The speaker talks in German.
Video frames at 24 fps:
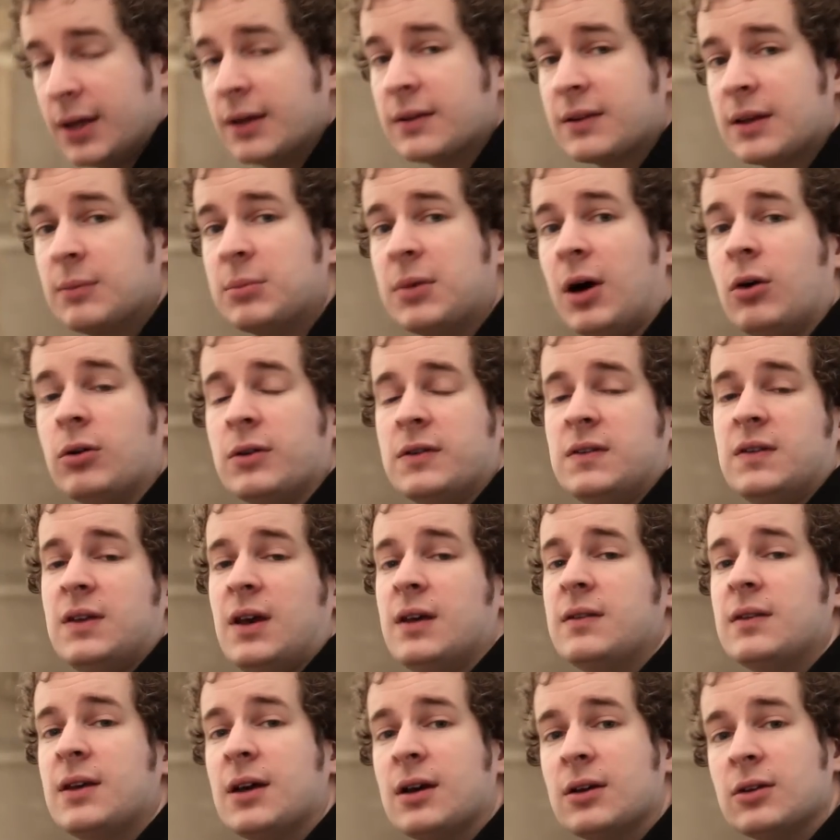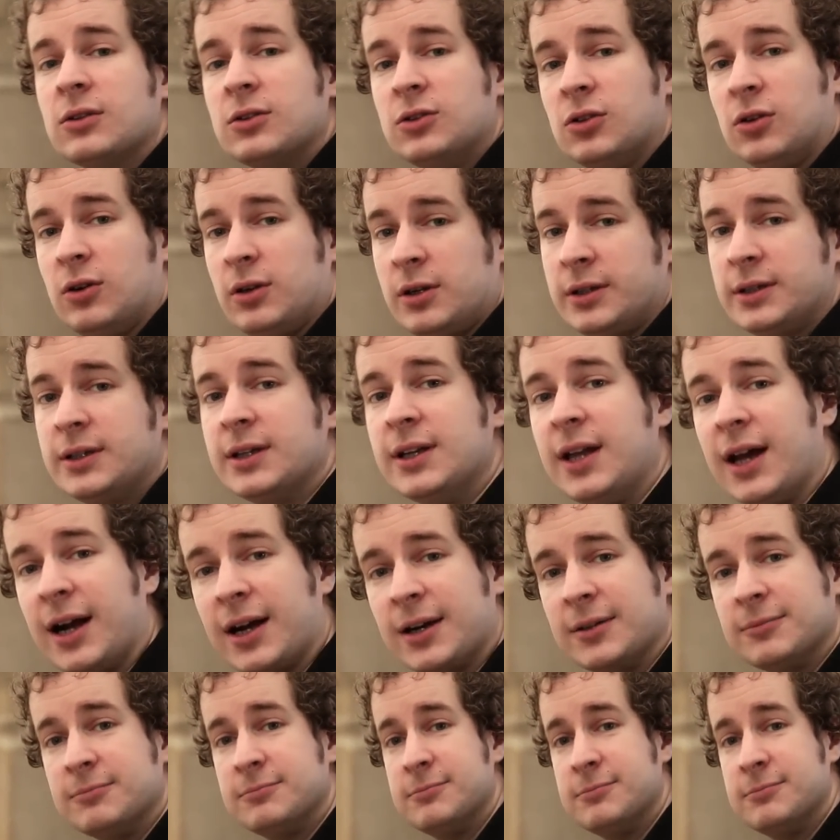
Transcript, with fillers: Es gibt auch einen sehr, sehr tollen Klang.